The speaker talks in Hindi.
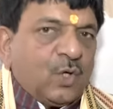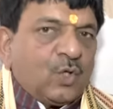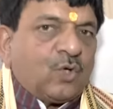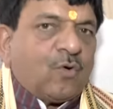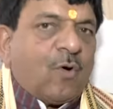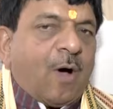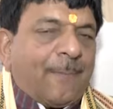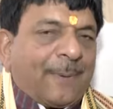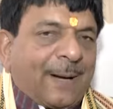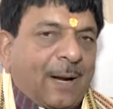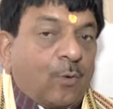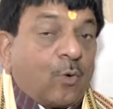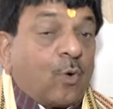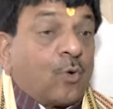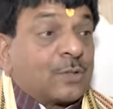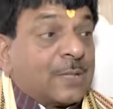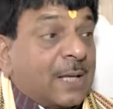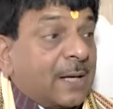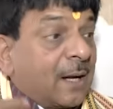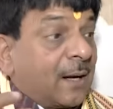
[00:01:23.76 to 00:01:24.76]
जो वहाँ पर
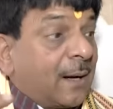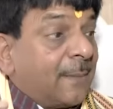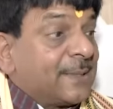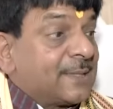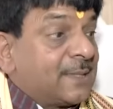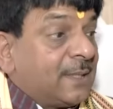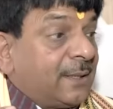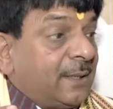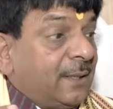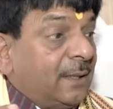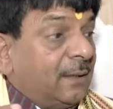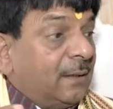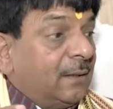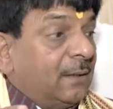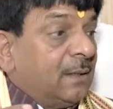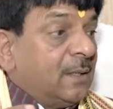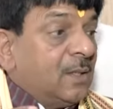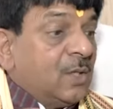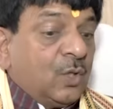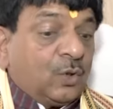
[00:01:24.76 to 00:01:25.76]
उकसाने का काम इसने किया
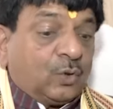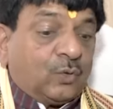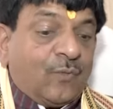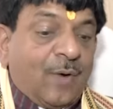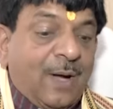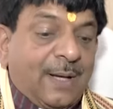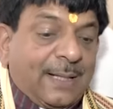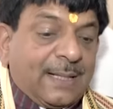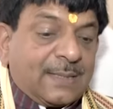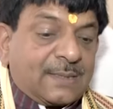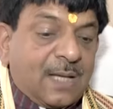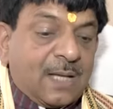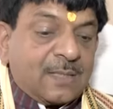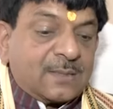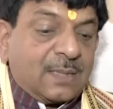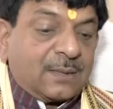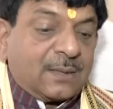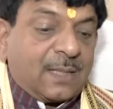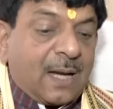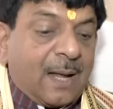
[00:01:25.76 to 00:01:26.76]
तो वहाँ के
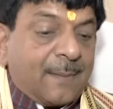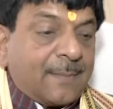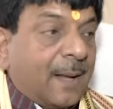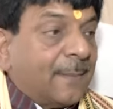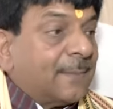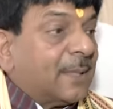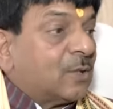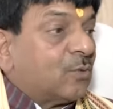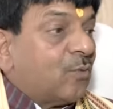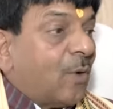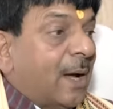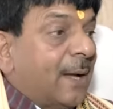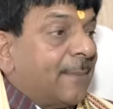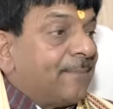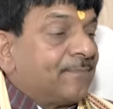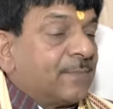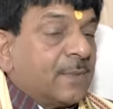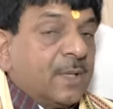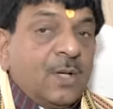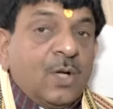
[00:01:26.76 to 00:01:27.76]
सांसद का नाम नाम दर्ज हुआ है
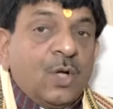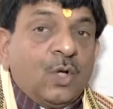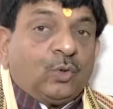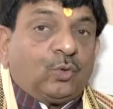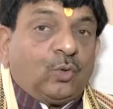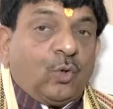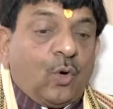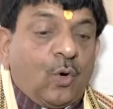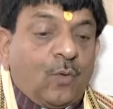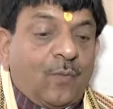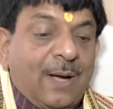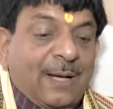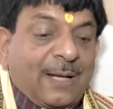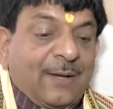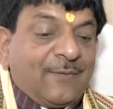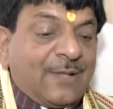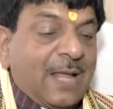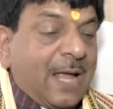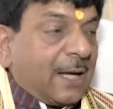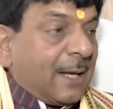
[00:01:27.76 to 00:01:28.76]
तो वहाँ के
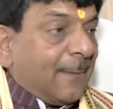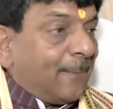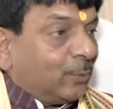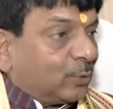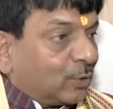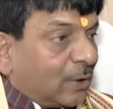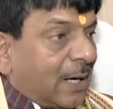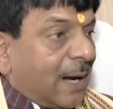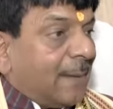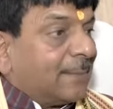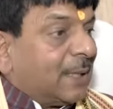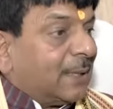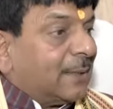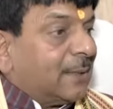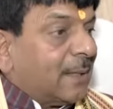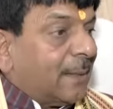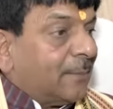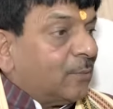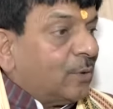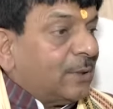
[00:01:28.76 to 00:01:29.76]
विधायक के पुत्र का नाम दर्ज
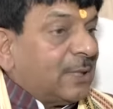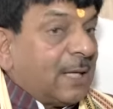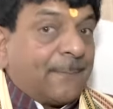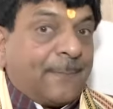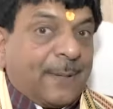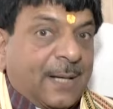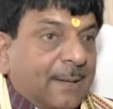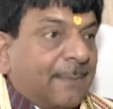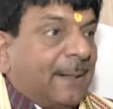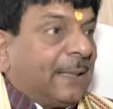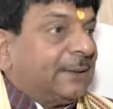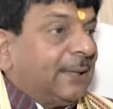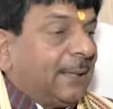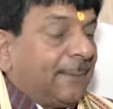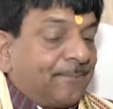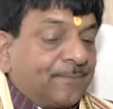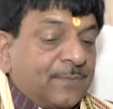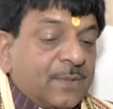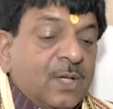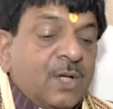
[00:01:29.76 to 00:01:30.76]
दर्ज ये बड़ी बात है
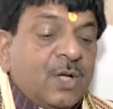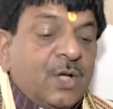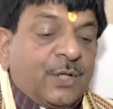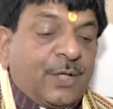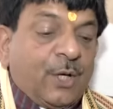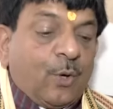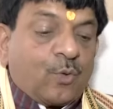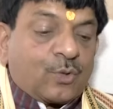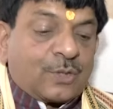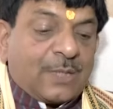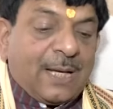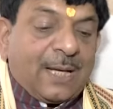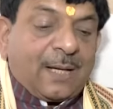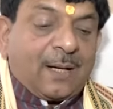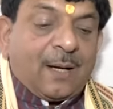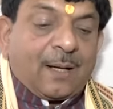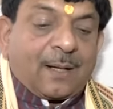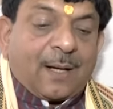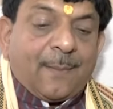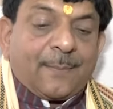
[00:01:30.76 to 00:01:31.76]
कि उकसाने
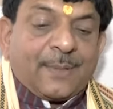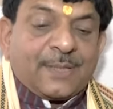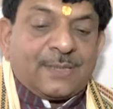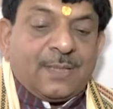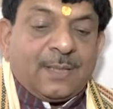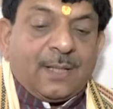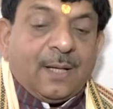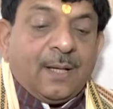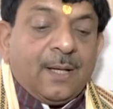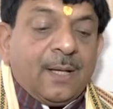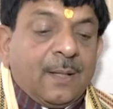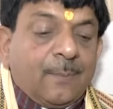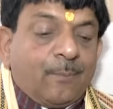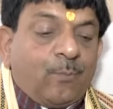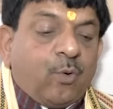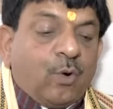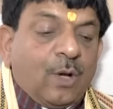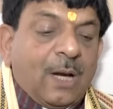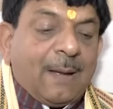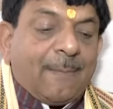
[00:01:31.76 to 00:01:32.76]
का काम किसने किया
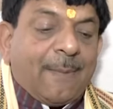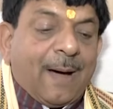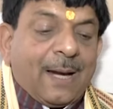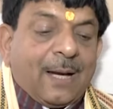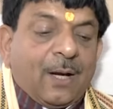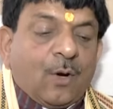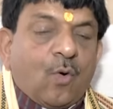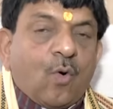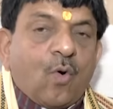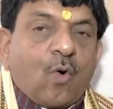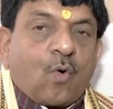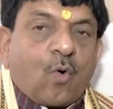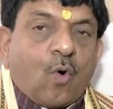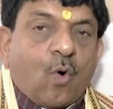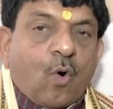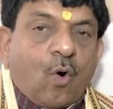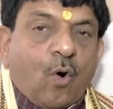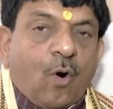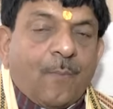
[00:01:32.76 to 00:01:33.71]
भोले भाले लोगों को